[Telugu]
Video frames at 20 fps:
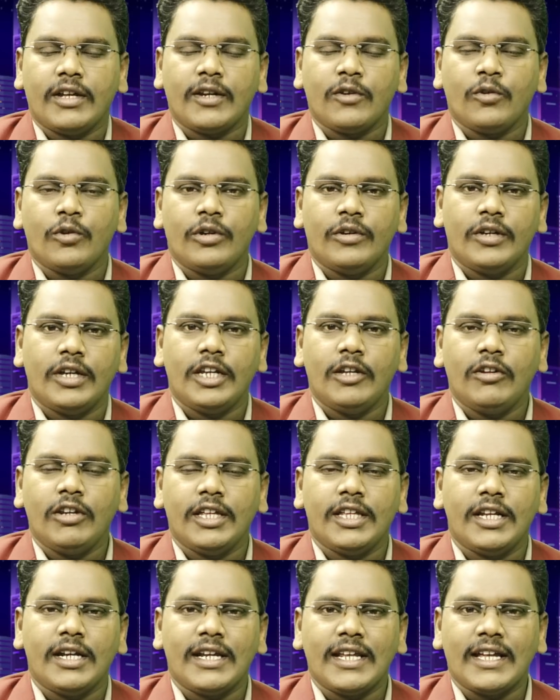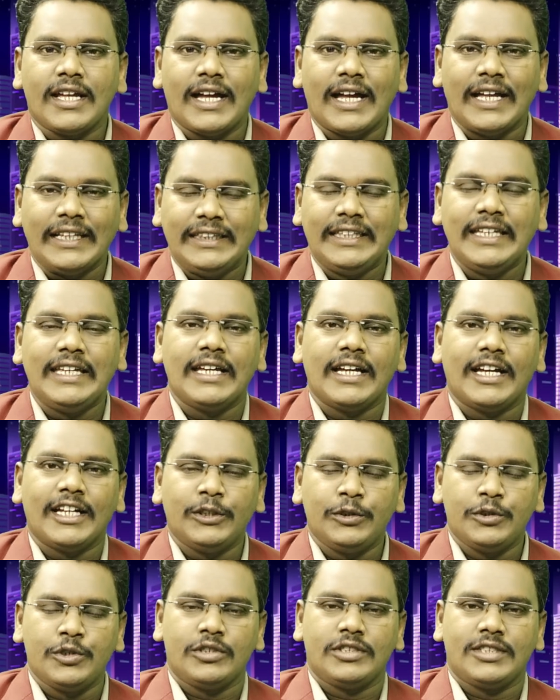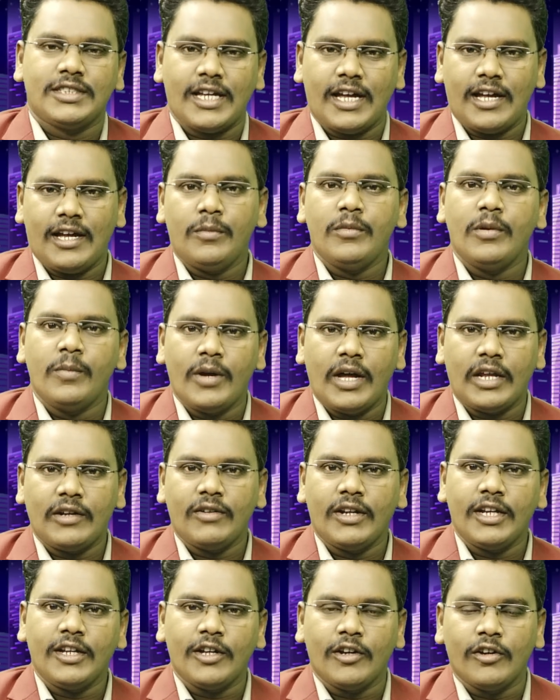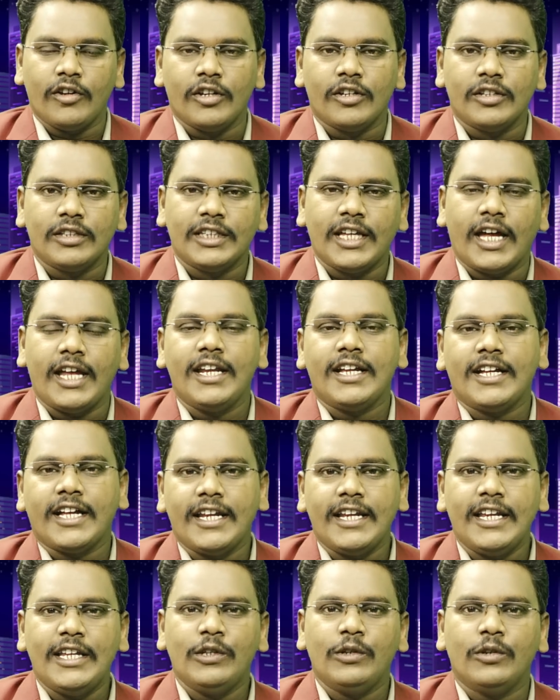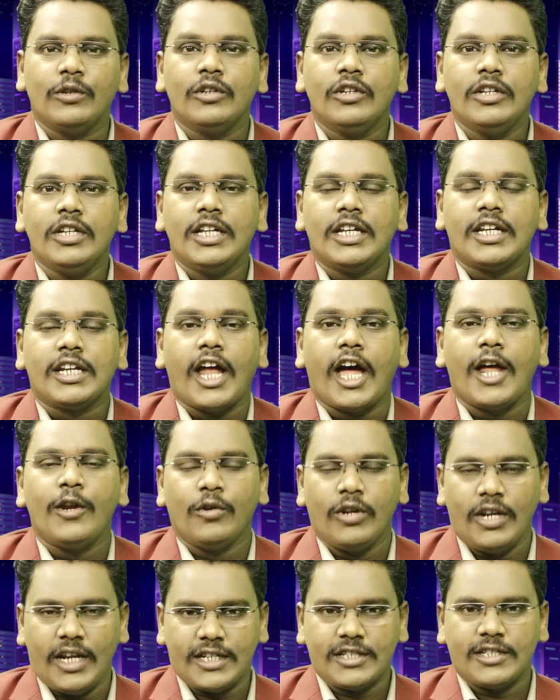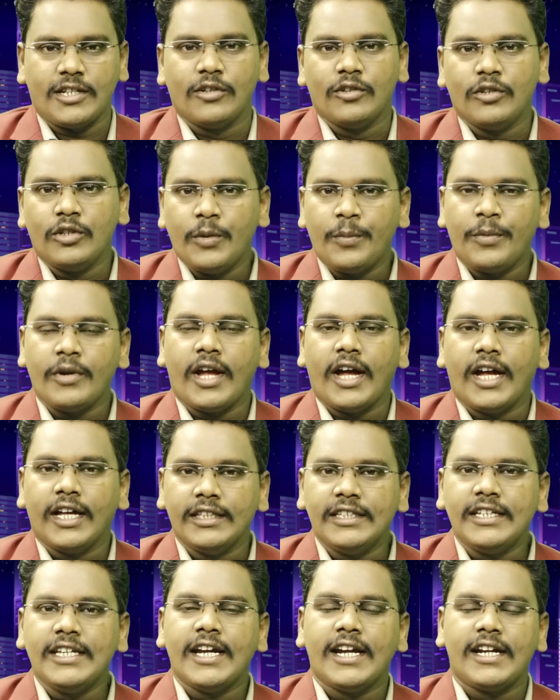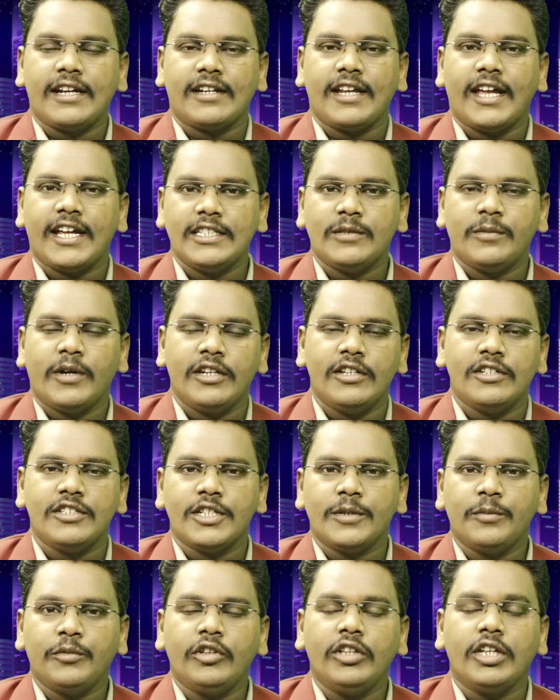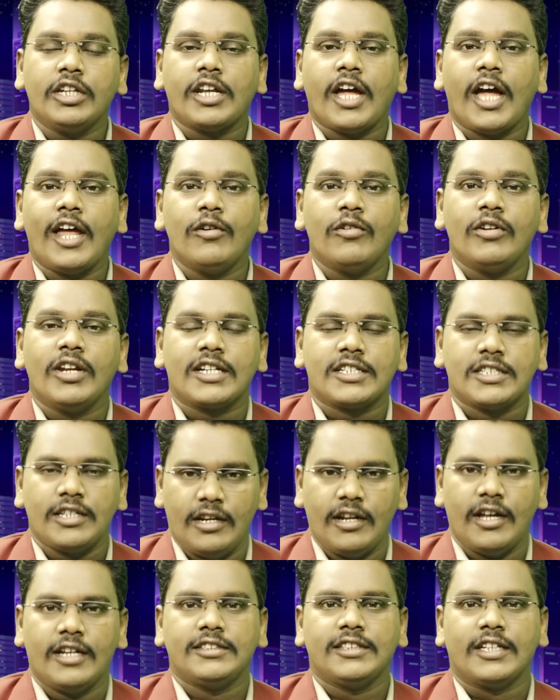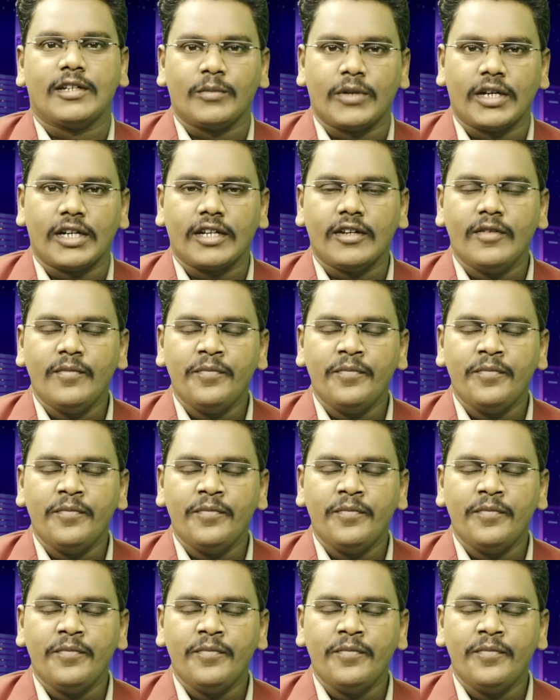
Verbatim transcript: అనుకోవాలో లేదంటే అతి అత్యుత్సాహ అభిమానం అనుకోవాలో దాని ఖరీదు నాలుగు లక్షలు ఇప్పుడు ఆ థియేటర్ యాజమాన్యం చెబుతుంది నాలుగు లక్షలు లాస్ అనమాట